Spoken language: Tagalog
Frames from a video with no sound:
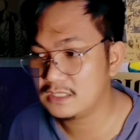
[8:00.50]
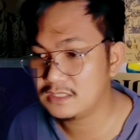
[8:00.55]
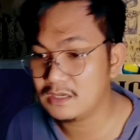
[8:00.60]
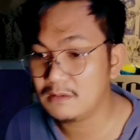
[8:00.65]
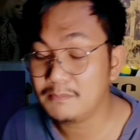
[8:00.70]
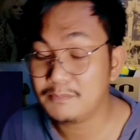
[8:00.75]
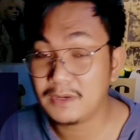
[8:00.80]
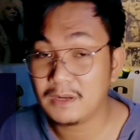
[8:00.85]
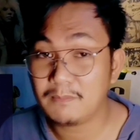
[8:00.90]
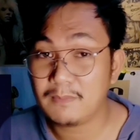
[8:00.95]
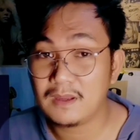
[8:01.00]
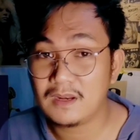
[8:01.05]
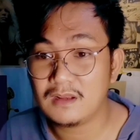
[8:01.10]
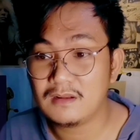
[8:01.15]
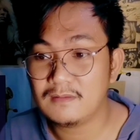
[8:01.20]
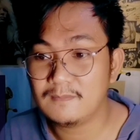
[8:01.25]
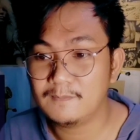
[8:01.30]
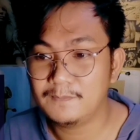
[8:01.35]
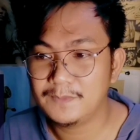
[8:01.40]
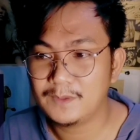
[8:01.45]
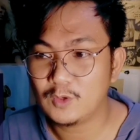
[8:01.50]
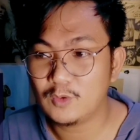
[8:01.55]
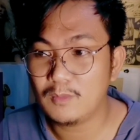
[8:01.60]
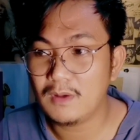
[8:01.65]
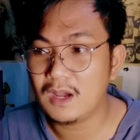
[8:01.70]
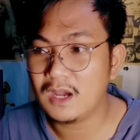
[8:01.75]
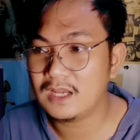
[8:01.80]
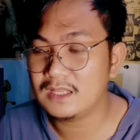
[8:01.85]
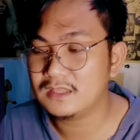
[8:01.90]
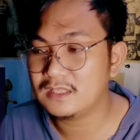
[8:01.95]
Kasi syempre parang
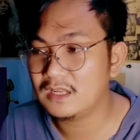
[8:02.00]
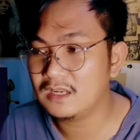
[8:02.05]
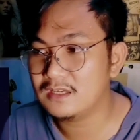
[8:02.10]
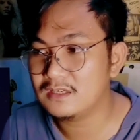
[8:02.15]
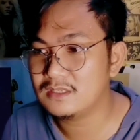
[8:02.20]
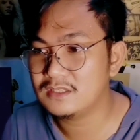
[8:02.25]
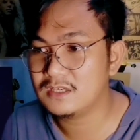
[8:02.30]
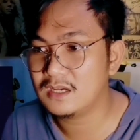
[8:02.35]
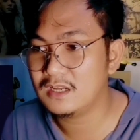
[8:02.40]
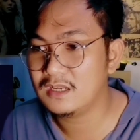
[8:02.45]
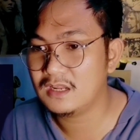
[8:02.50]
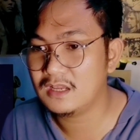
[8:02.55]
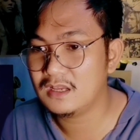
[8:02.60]
kumakanta lang siya